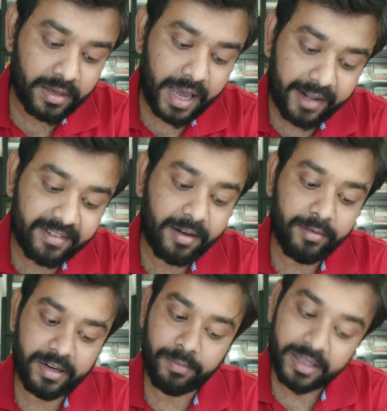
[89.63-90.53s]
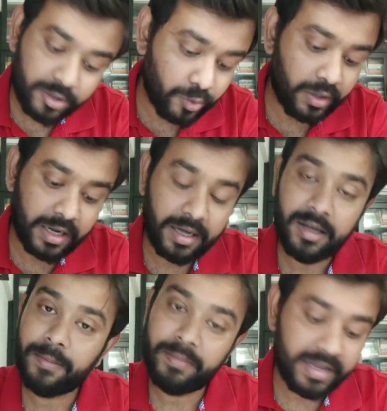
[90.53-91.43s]
ऐसा वर मत चुनना
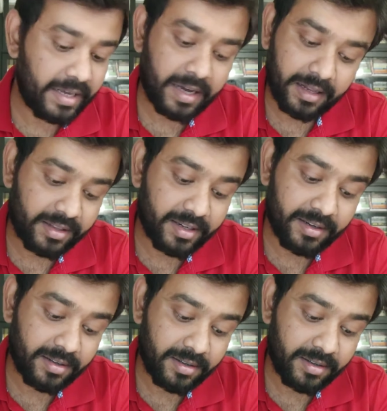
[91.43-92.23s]
मेरी खातिर